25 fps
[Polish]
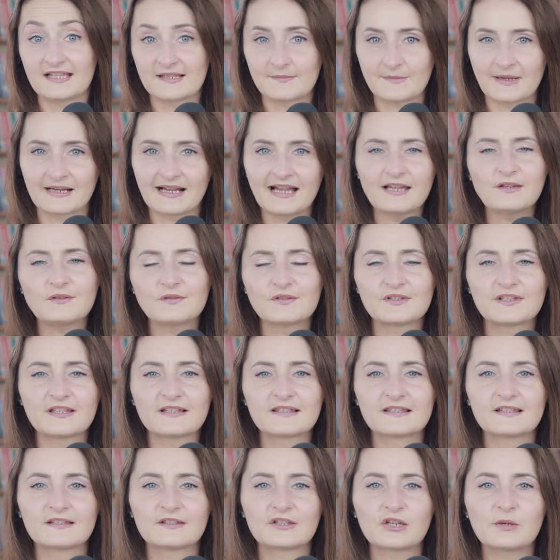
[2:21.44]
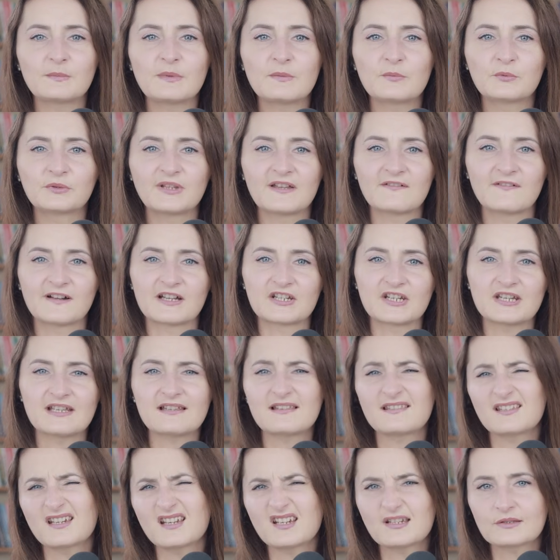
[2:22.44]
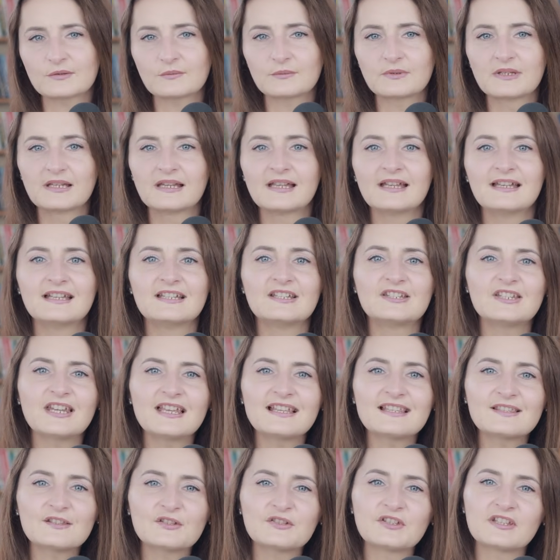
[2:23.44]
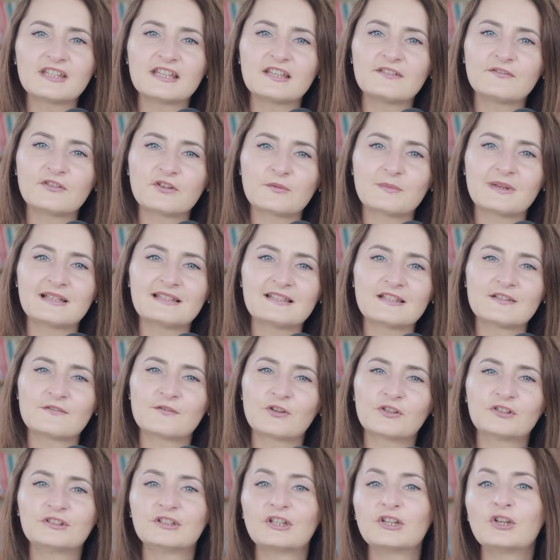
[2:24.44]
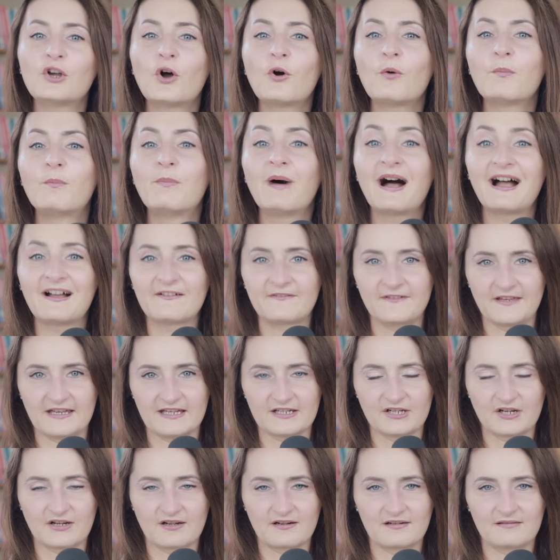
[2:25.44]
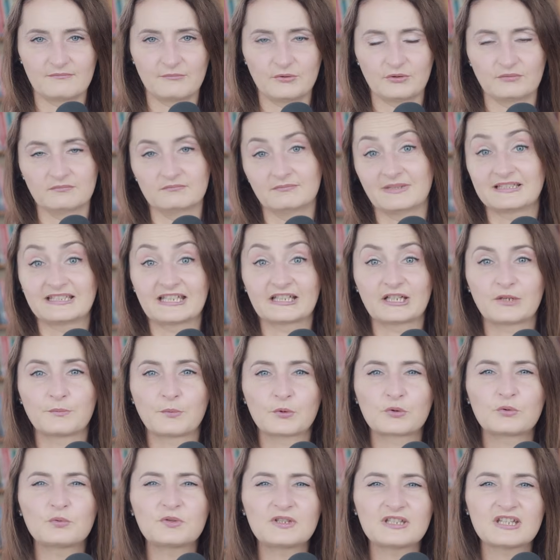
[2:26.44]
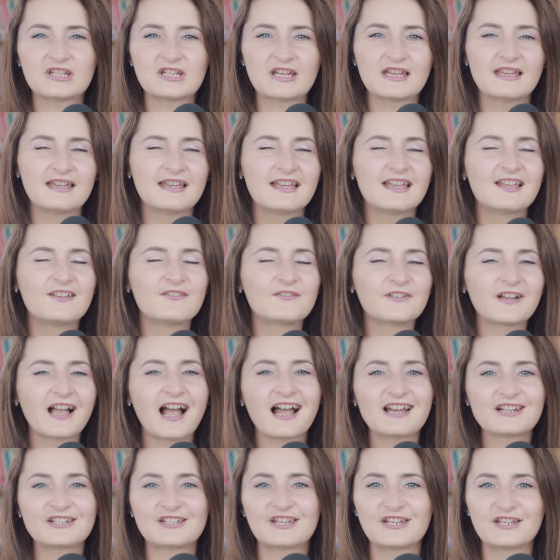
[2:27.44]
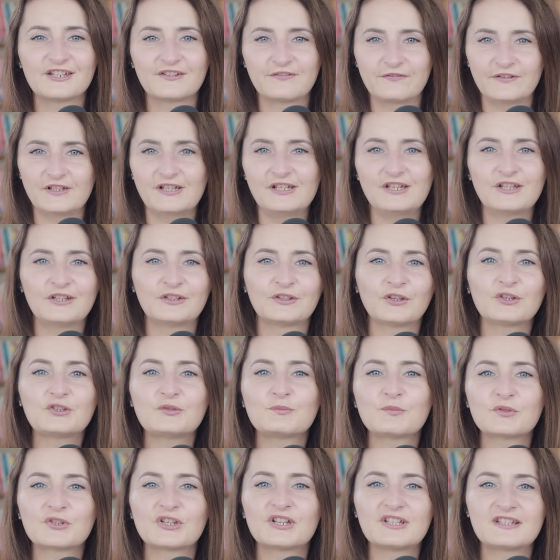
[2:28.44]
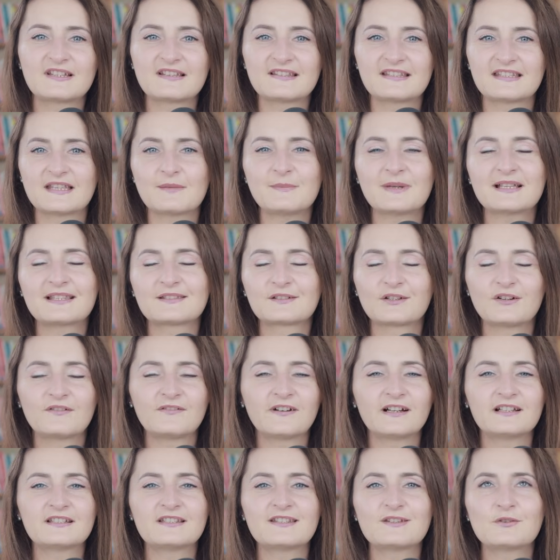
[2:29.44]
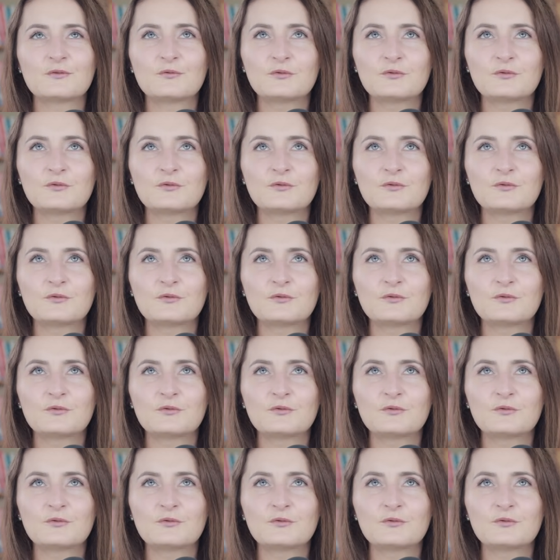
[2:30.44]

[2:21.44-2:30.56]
Zmagając się z syndromem udawacza, zresztą często się tej informacji zwrotnej obawiasz, bo masz takie poczucie, że w każdej chwili ktoś może cię zdemaskować,